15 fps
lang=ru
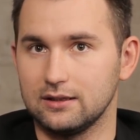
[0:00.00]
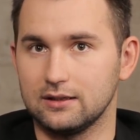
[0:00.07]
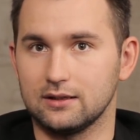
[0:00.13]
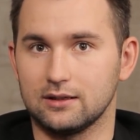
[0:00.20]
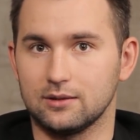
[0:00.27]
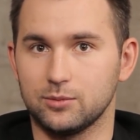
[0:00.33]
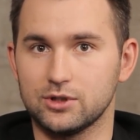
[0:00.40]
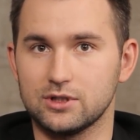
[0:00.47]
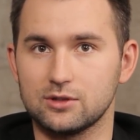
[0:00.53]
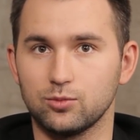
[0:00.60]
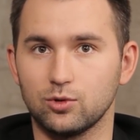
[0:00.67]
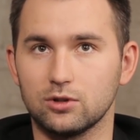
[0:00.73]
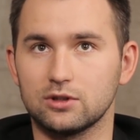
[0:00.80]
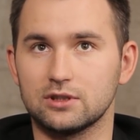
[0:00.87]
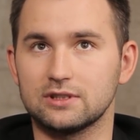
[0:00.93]
а,
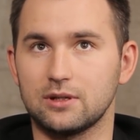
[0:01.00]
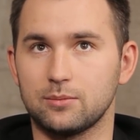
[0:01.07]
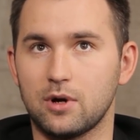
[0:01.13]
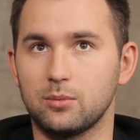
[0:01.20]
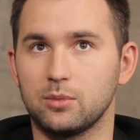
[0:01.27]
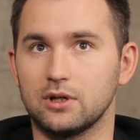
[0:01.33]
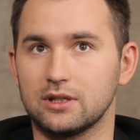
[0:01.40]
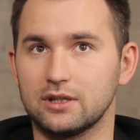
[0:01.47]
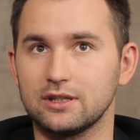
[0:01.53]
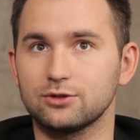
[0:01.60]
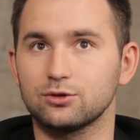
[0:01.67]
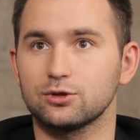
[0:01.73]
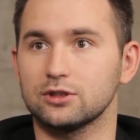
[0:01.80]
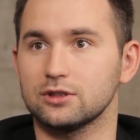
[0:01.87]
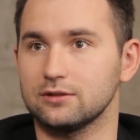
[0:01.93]
бизнес-молодость сама бы не
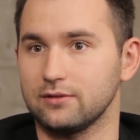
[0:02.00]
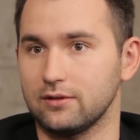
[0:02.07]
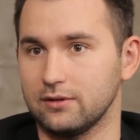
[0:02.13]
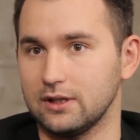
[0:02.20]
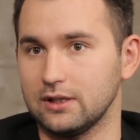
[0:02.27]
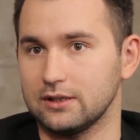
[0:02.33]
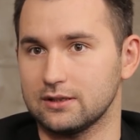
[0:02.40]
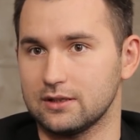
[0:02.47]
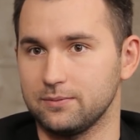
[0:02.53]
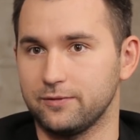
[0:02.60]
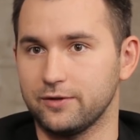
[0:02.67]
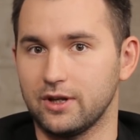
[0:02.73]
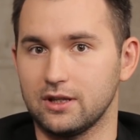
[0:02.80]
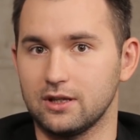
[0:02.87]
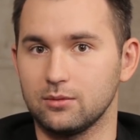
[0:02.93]
существовала, если бы
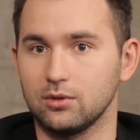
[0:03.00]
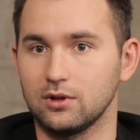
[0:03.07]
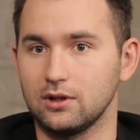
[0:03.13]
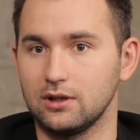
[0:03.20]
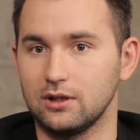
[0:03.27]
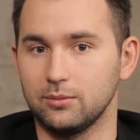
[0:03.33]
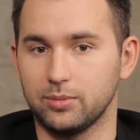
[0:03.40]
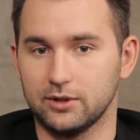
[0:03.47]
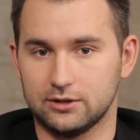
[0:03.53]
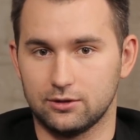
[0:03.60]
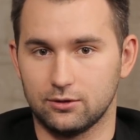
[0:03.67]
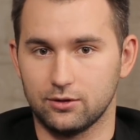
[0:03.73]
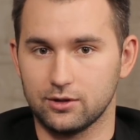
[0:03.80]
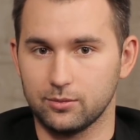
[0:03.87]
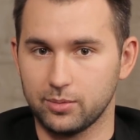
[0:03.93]
в ней не были
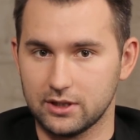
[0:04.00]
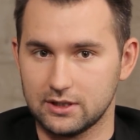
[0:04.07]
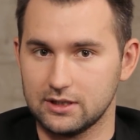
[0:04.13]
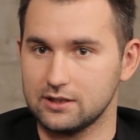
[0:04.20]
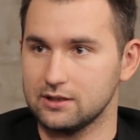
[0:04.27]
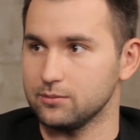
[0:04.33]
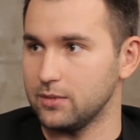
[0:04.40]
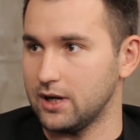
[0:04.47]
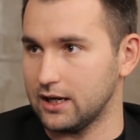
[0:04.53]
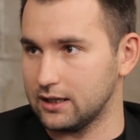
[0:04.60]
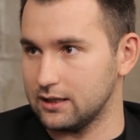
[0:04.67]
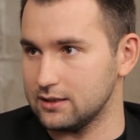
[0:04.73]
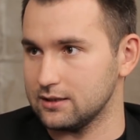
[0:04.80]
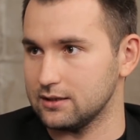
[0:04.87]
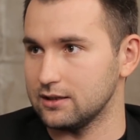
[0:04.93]
построены процессы
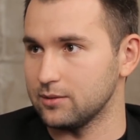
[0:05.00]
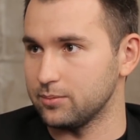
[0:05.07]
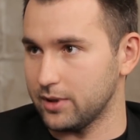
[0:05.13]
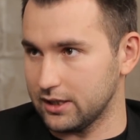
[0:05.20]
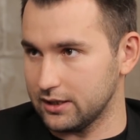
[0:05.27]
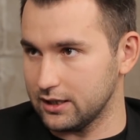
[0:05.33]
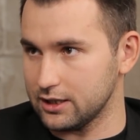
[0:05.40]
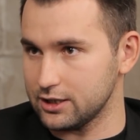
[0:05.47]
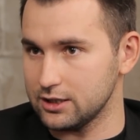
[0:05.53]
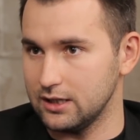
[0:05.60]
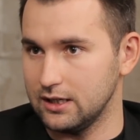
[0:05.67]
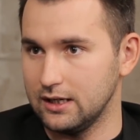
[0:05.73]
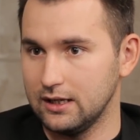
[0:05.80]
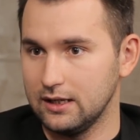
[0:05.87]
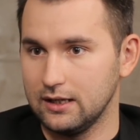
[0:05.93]
маркетинга и продаж.
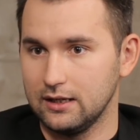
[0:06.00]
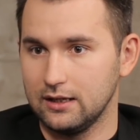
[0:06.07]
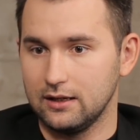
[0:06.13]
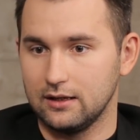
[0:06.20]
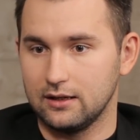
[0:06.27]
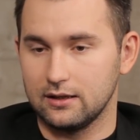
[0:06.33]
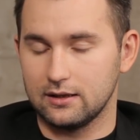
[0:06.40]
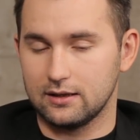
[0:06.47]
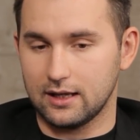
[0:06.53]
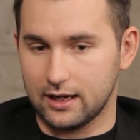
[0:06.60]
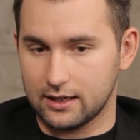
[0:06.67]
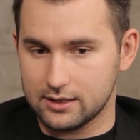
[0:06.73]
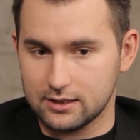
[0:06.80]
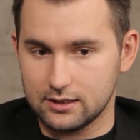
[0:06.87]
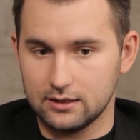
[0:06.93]

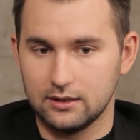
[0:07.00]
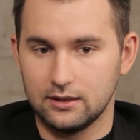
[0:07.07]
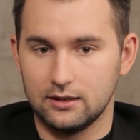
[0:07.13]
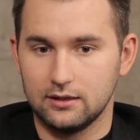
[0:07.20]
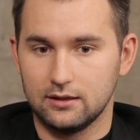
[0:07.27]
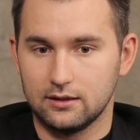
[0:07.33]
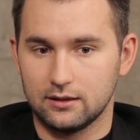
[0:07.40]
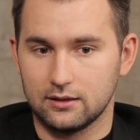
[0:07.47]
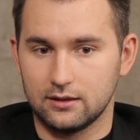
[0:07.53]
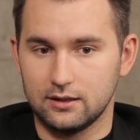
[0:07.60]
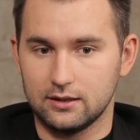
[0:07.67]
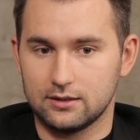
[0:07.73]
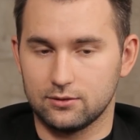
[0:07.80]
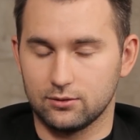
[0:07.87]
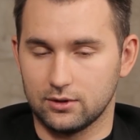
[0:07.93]
Также
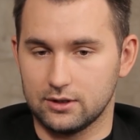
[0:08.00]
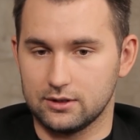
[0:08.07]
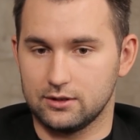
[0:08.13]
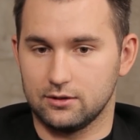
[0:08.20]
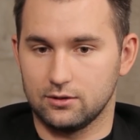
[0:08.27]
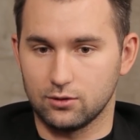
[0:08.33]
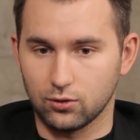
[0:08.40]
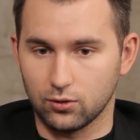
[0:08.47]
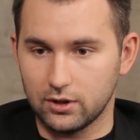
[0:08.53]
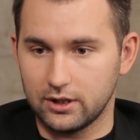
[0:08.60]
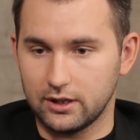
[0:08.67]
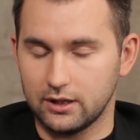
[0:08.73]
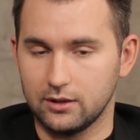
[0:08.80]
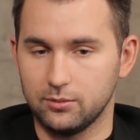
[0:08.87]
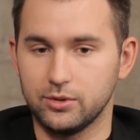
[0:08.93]
есть у нас
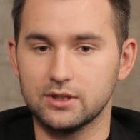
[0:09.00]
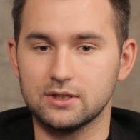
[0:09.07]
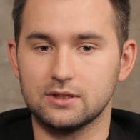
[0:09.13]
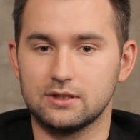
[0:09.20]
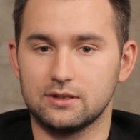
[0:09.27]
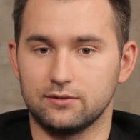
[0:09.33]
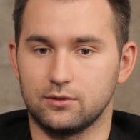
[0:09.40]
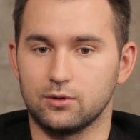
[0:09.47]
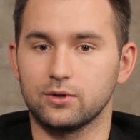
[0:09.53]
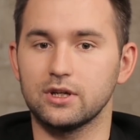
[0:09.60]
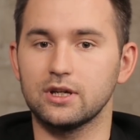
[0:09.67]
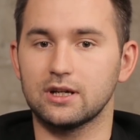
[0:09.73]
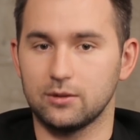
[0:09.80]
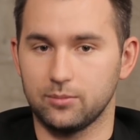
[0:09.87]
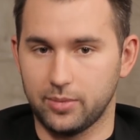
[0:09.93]
доли и бизнесы в
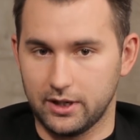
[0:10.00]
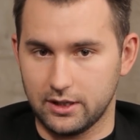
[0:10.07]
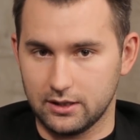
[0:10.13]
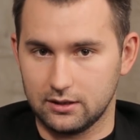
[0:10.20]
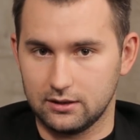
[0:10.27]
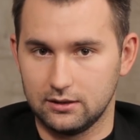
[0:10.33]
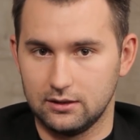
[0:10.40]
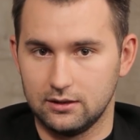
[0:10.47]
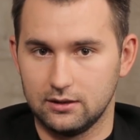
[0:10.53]
других компаниях.